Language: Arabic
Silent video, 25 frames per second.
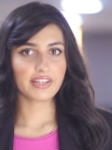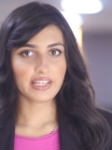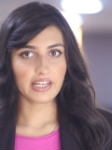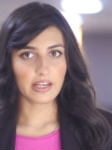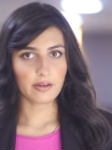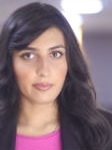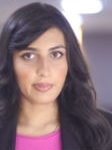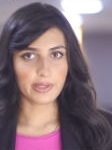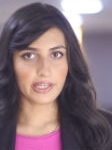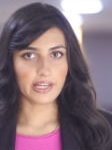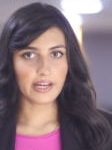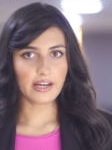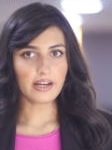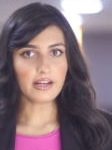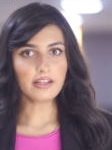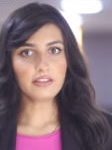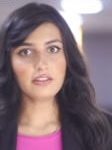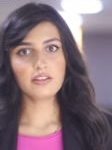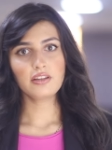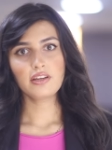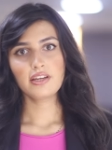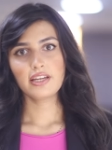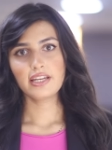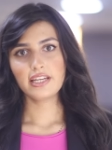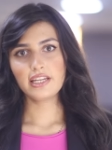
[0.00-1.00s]
إلى البلاد
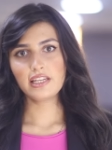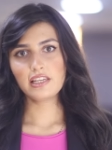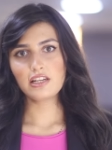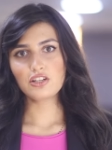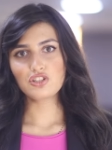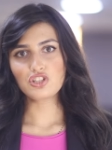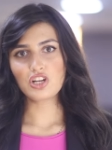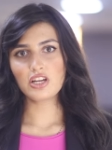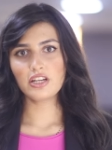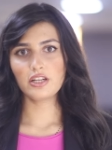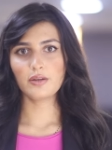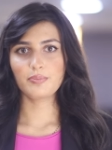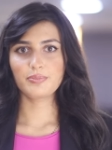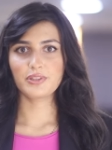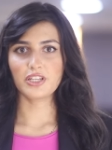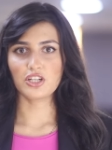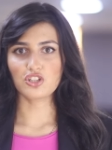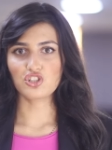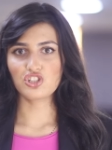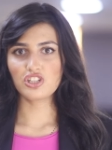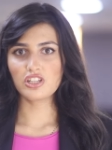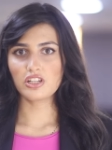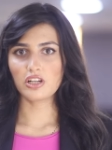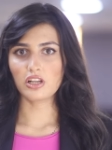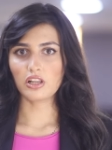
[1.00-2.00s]
إلى جانب
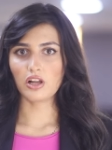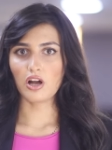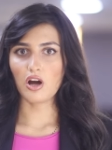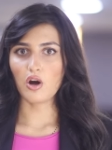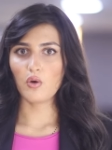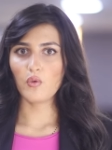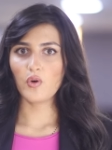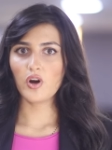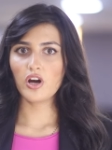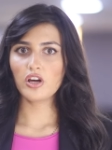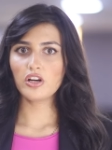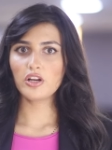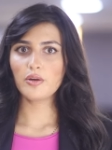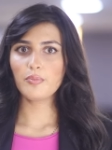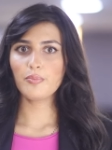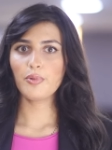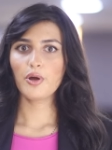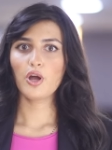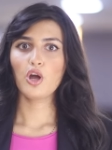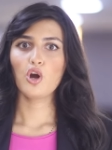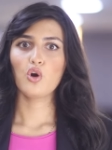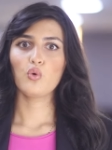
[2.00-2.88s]
تأجير القوارب